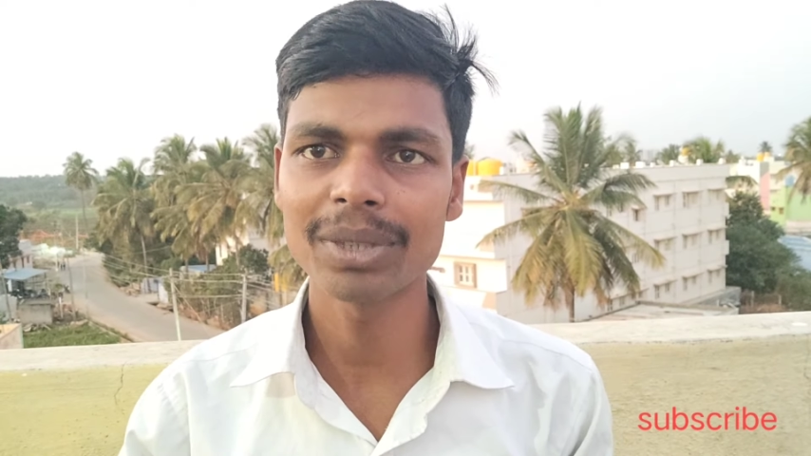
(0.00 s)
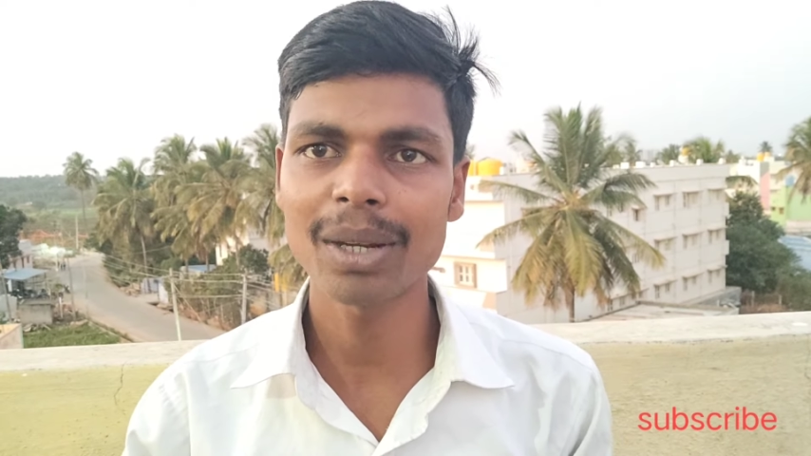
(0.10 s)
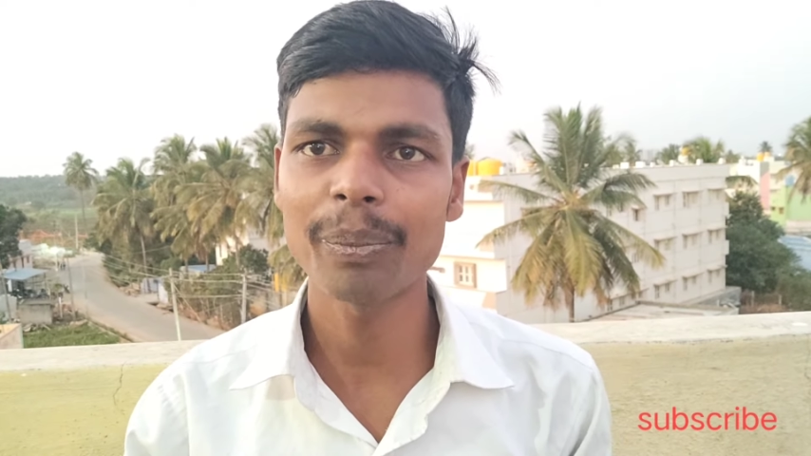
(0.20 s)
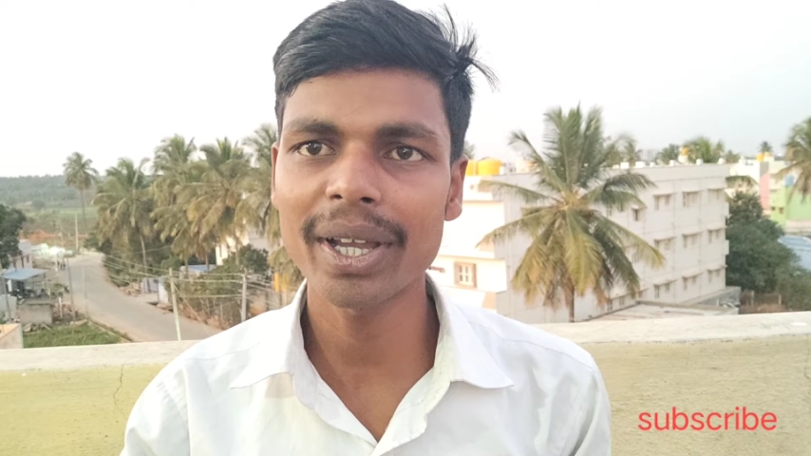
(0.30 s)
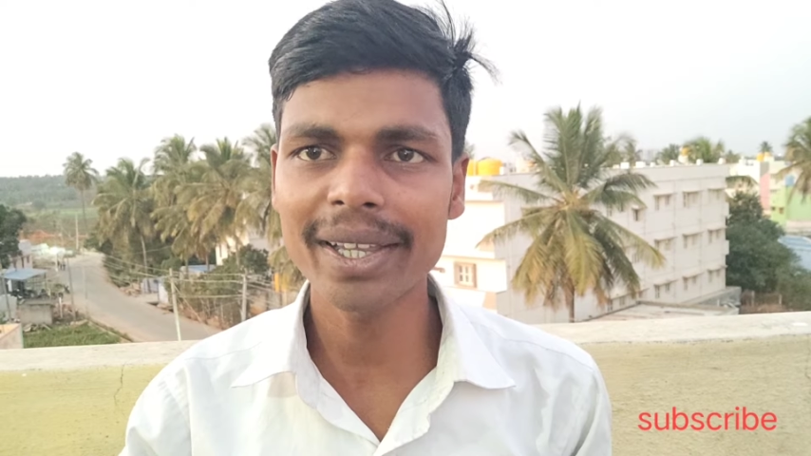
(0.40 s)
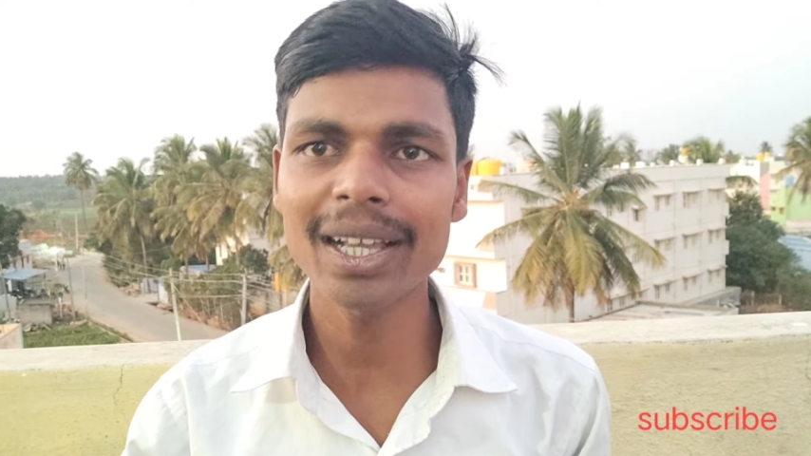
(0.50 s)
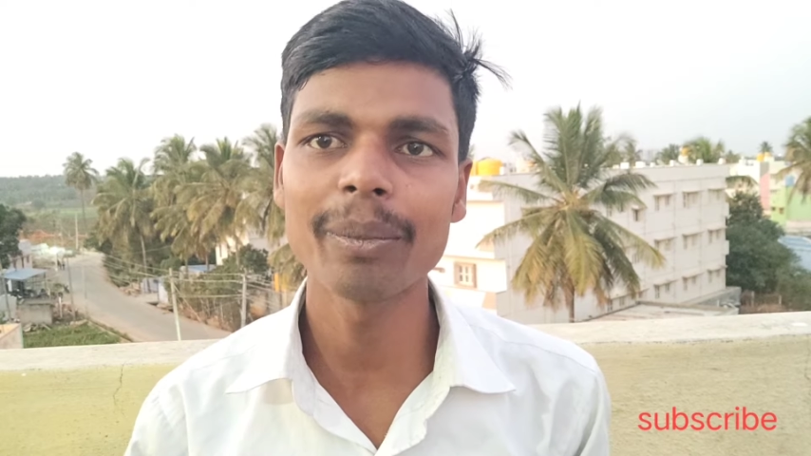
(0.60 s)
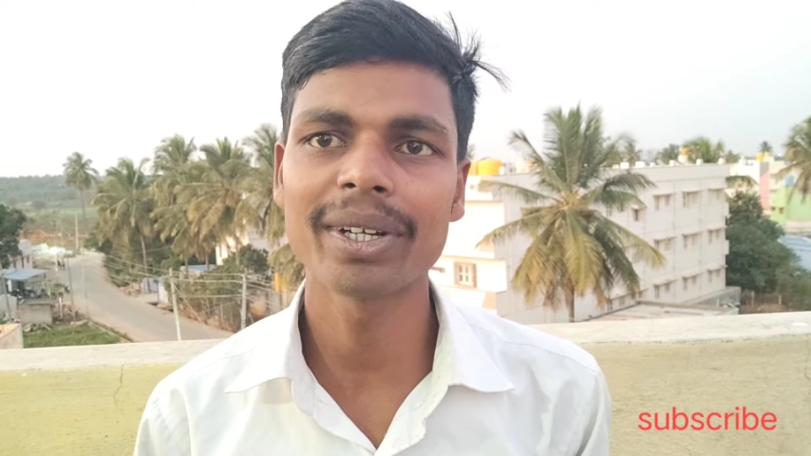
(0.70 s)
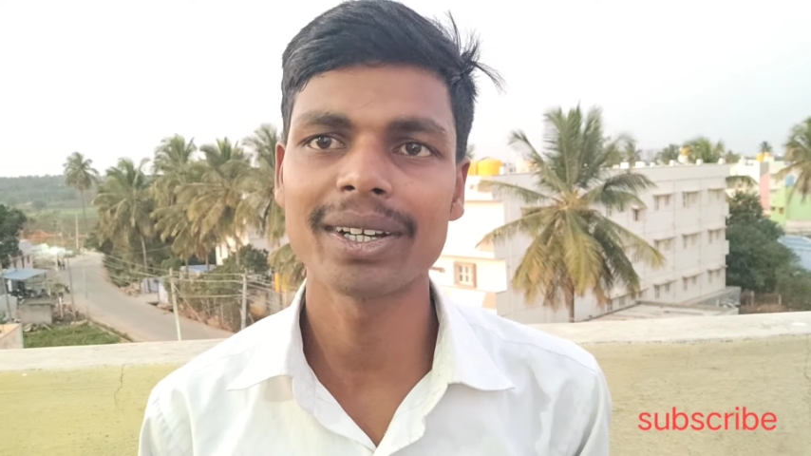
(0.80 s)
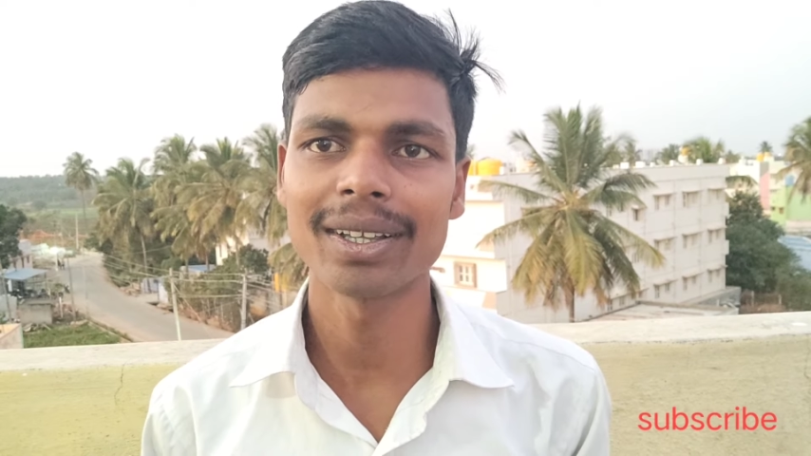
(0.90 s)
मतलब पैकिंग का
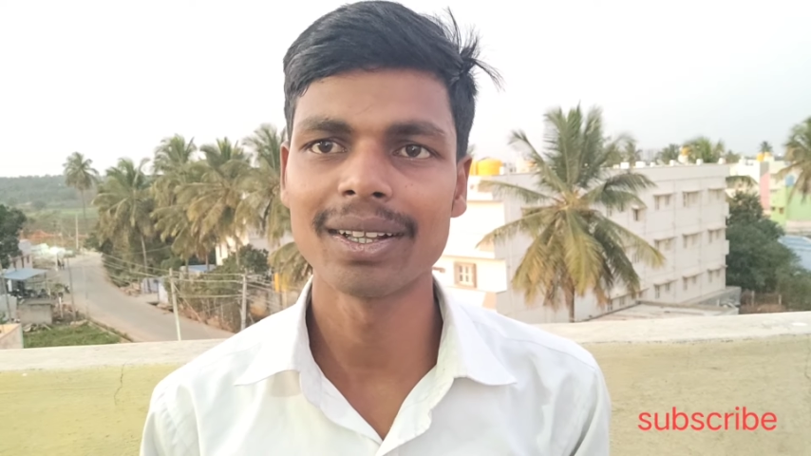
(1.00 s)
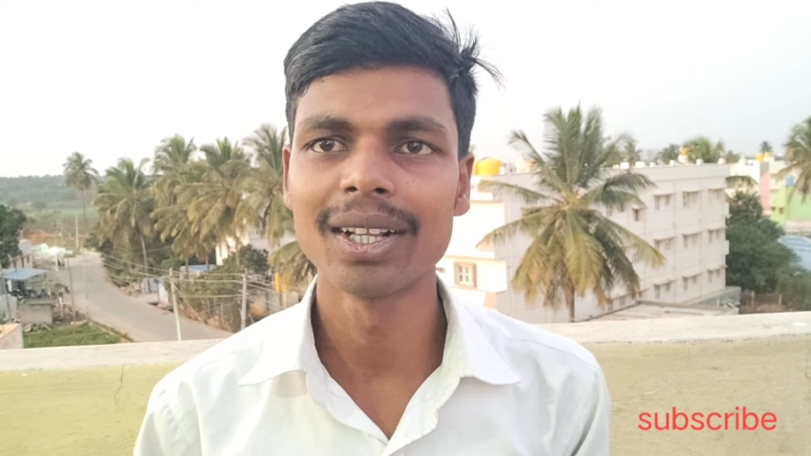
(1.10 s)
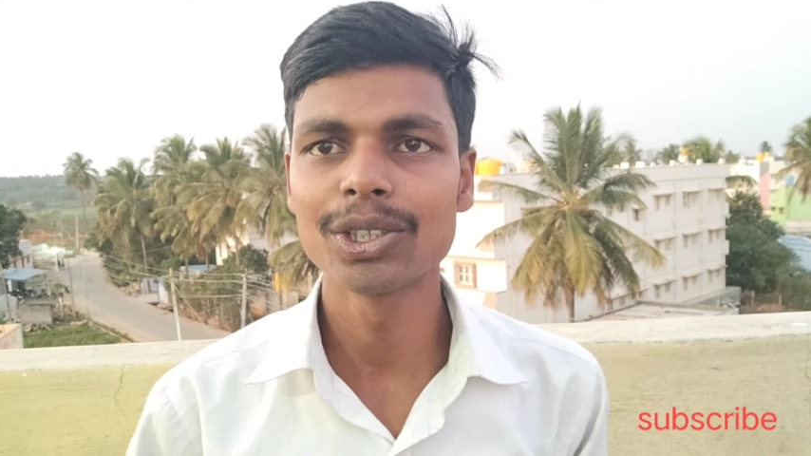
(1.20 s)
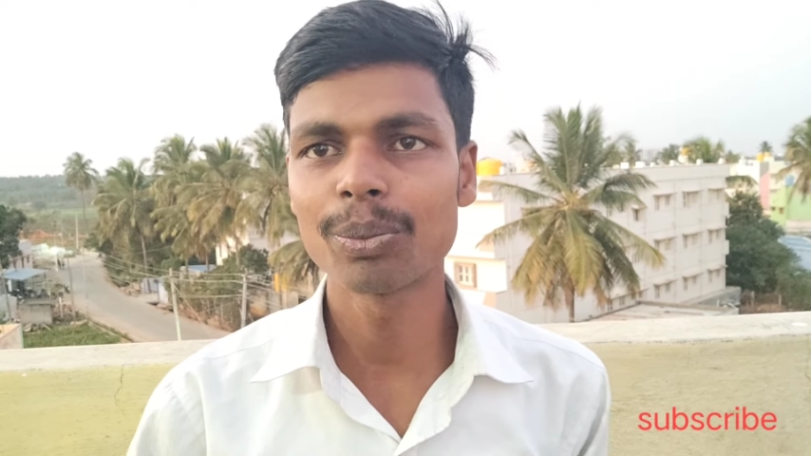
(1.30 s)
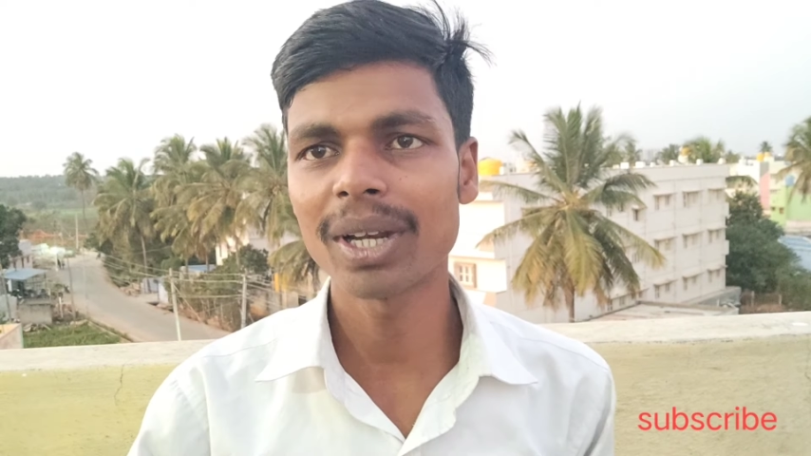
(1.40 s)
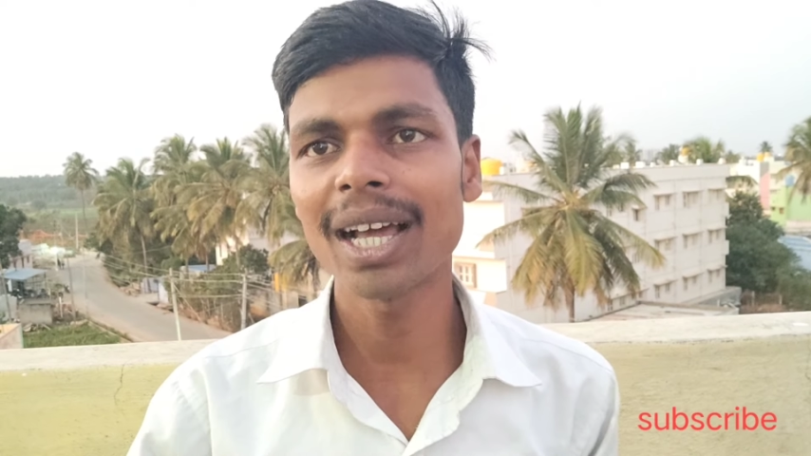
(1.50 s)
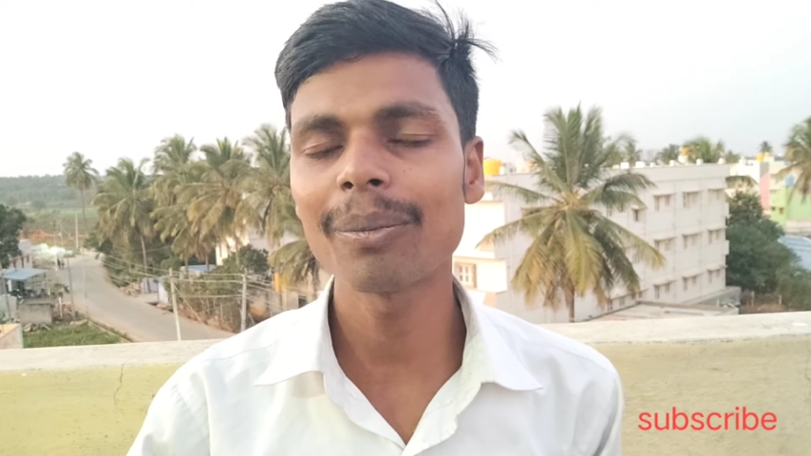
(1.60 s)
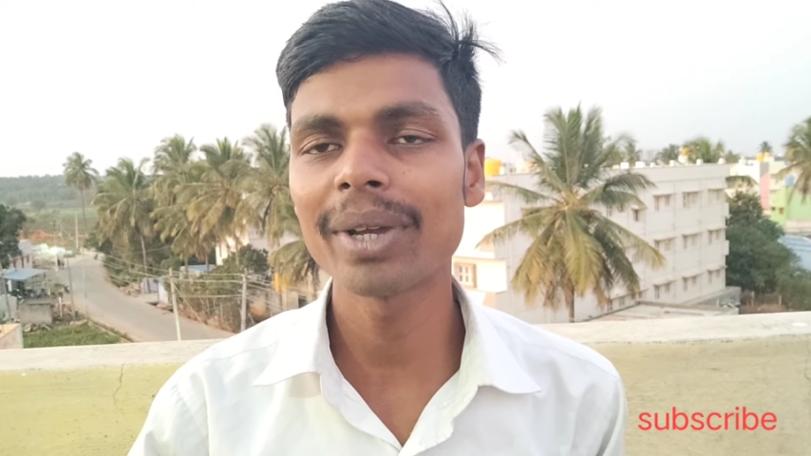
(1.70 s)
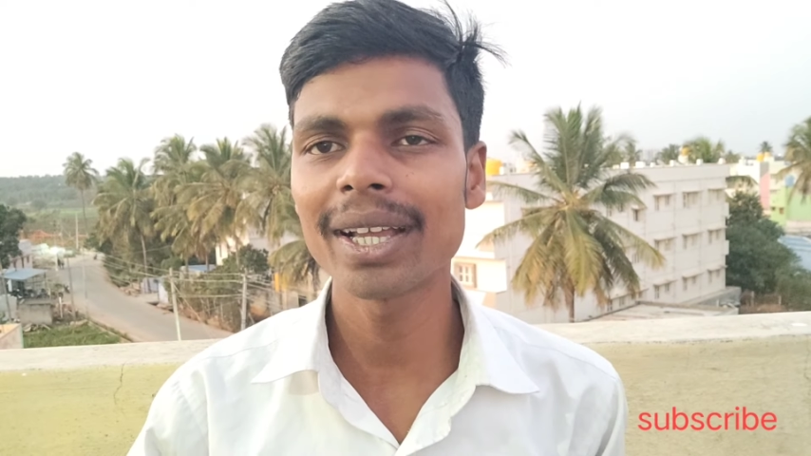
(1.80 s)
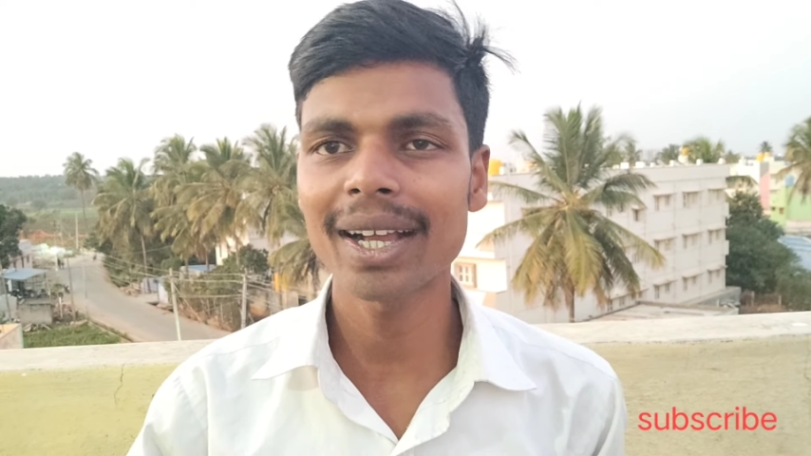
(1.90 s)
मटेरियल तो
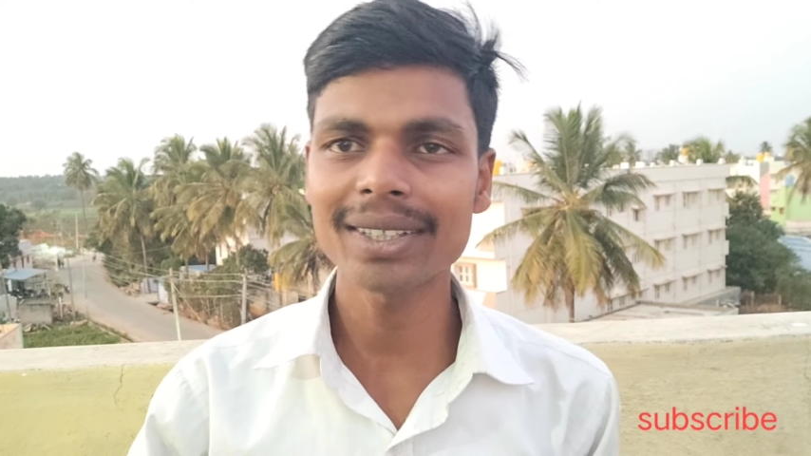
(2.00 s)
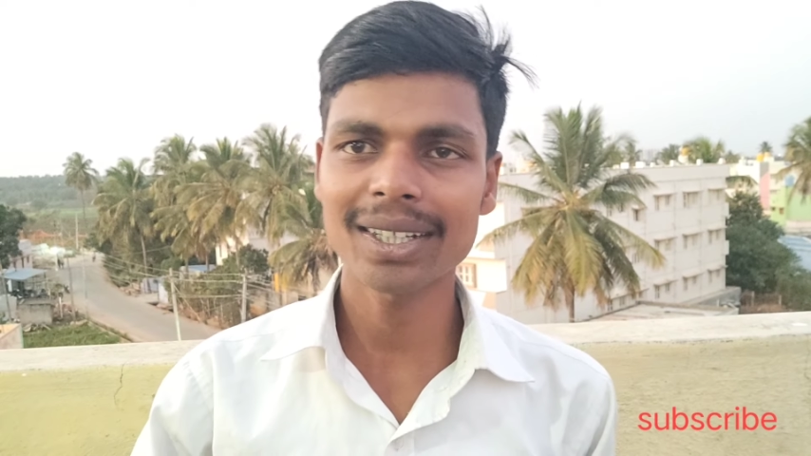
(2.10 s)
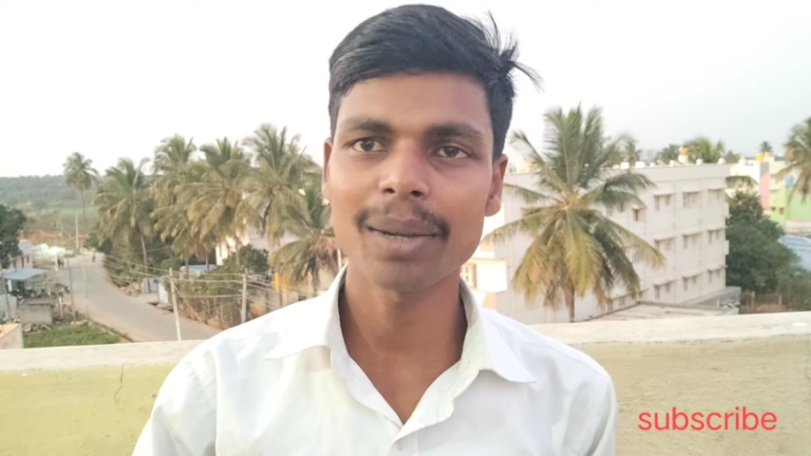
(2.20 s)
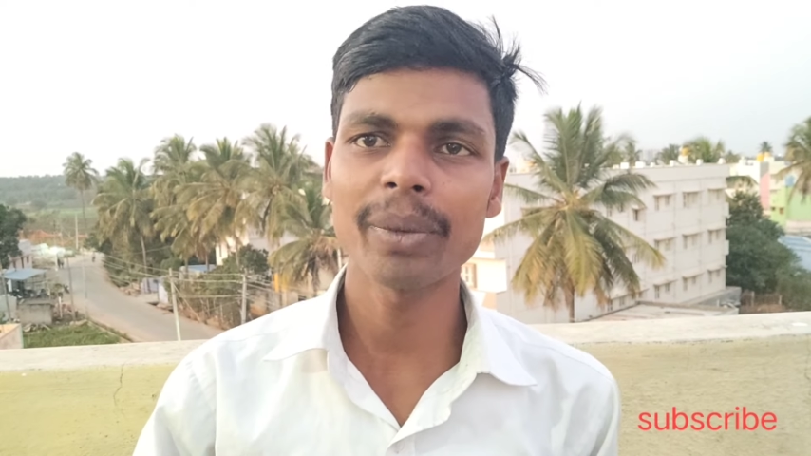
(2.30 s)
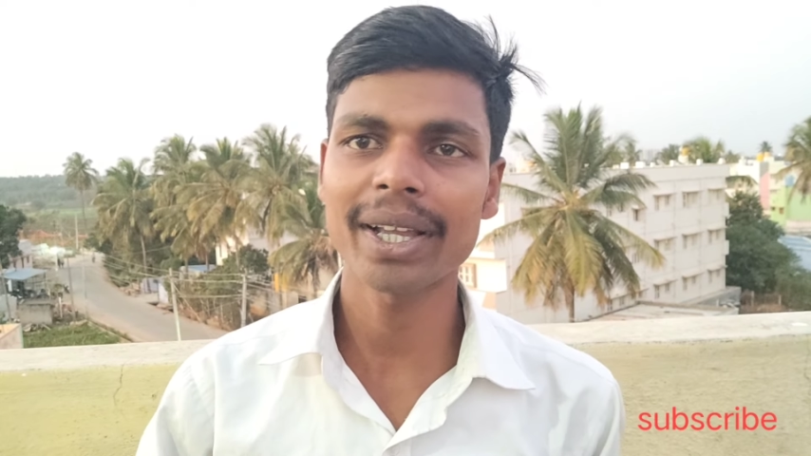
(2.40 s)
फिलहाल मैं खास करके